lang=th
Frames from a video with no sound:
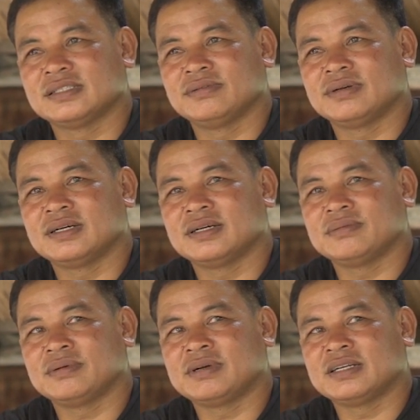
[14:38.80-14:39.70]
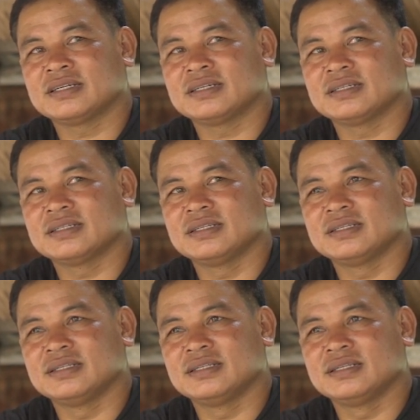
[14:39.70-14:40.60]
ตีว่าประมาณทัก
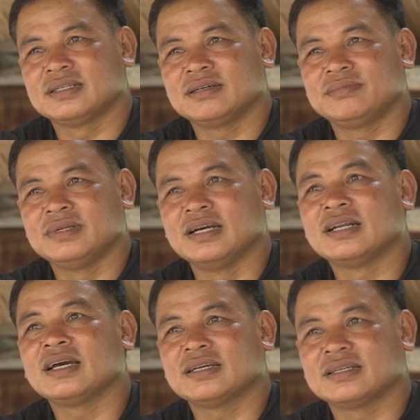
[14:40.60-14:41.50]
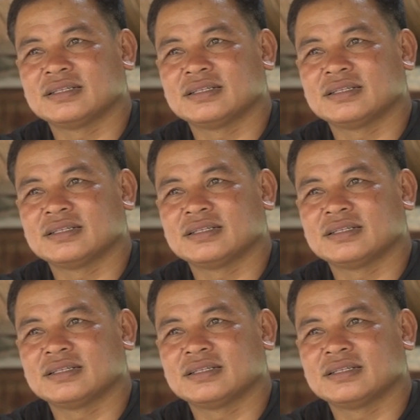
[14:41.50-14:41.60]
เกือบเดือนนะ